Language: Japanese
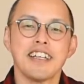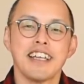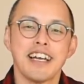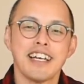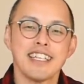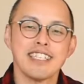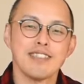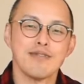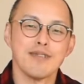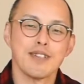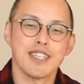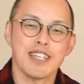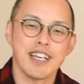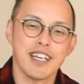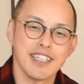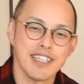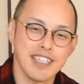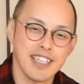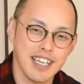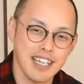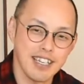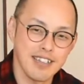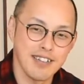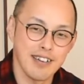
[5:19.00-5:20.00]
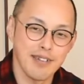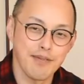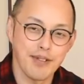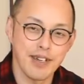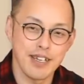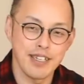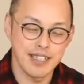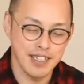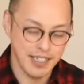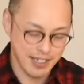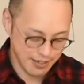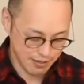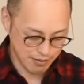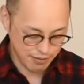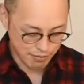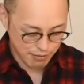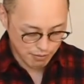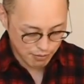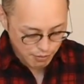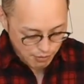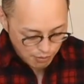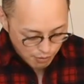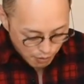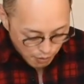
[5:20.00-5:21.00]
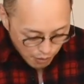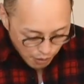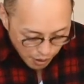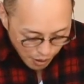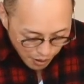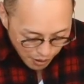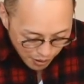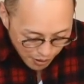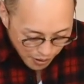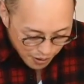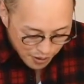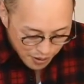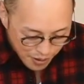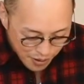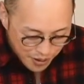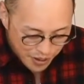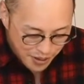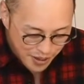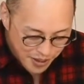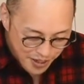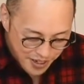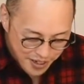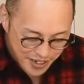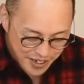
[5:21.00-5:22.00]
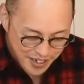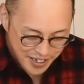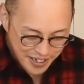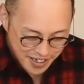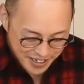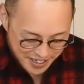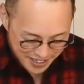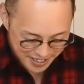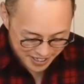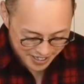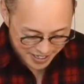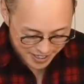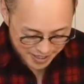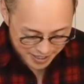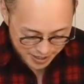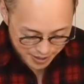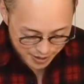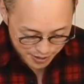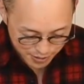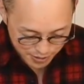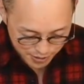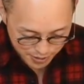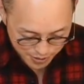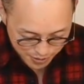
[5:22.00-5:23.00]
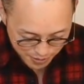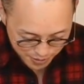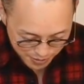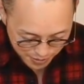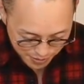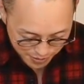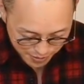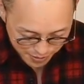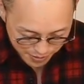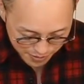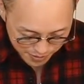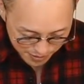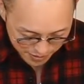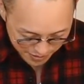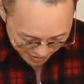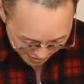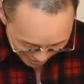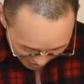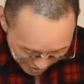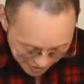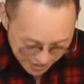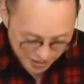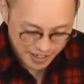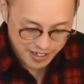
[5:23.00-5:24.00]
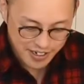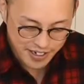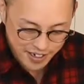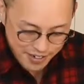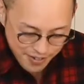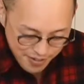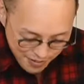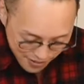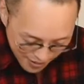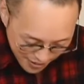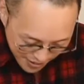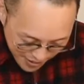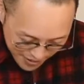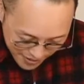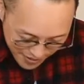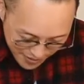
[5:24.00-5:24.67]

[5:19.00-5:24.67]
で初めて飼った犬はまあねおおおお何でうのその音なんか言うの